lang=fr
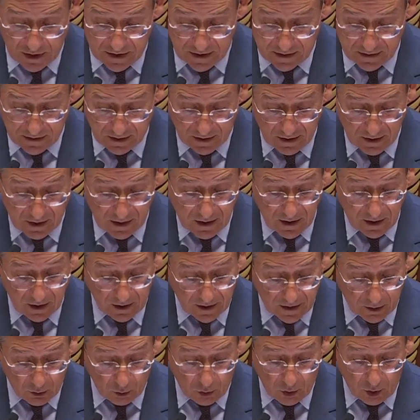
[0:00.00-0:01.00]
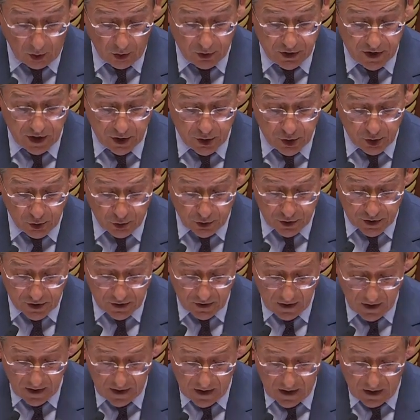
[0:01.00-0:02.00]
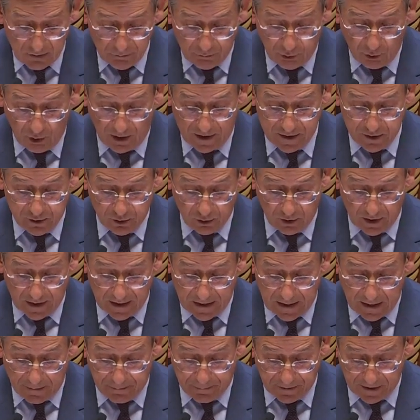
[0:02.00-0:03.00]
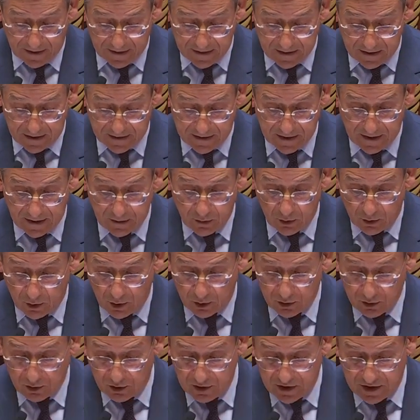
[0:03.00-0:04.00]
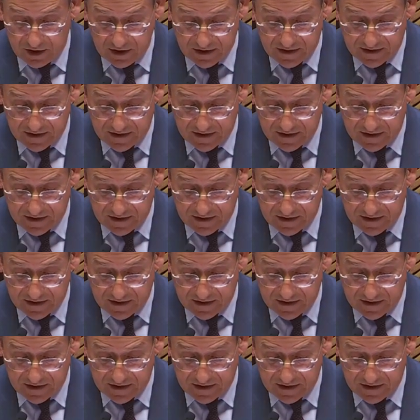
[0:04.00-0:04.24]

solides, rigoureuses et justes pour assurer la pérennité de notre